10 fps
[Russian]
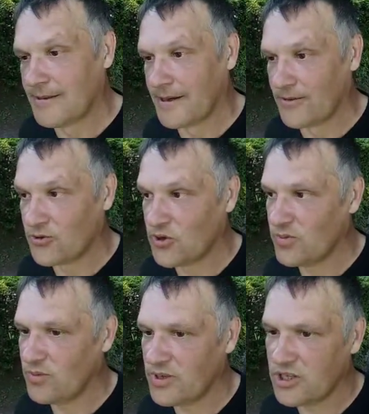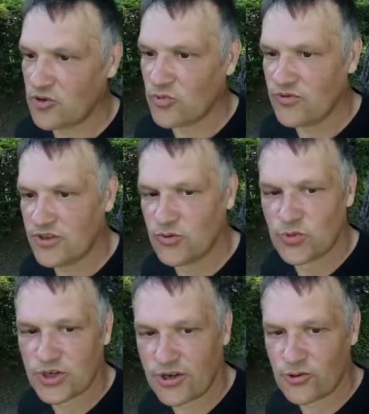Да, но тем не менее мы
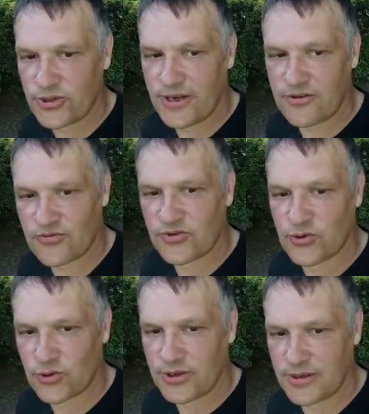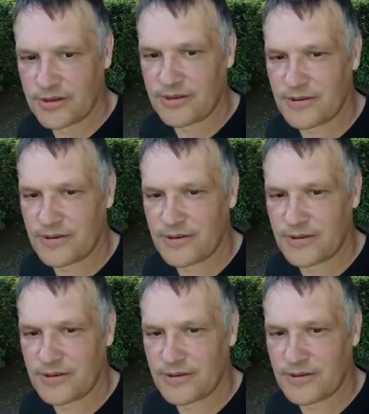видим, на кого давят в итоге.